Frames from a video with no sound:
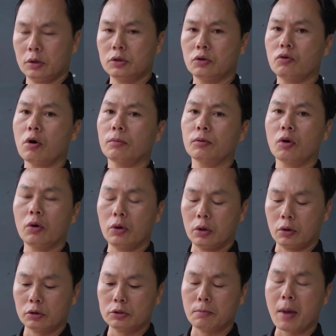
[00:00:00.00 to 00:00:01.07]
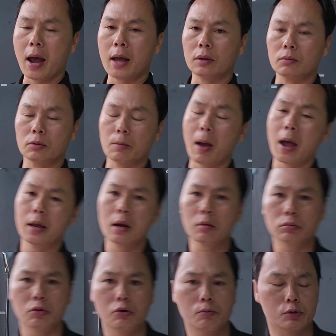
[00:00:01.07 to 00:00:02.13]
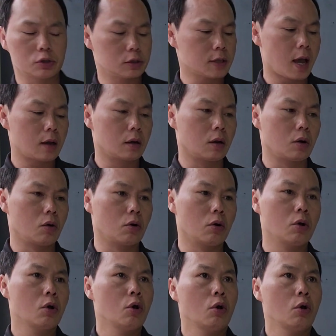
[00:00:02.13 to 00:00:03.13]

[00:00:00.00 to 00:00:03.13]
thì nhuộm thôi nó chỉ mạ mạ inox thôi một thời gian là nó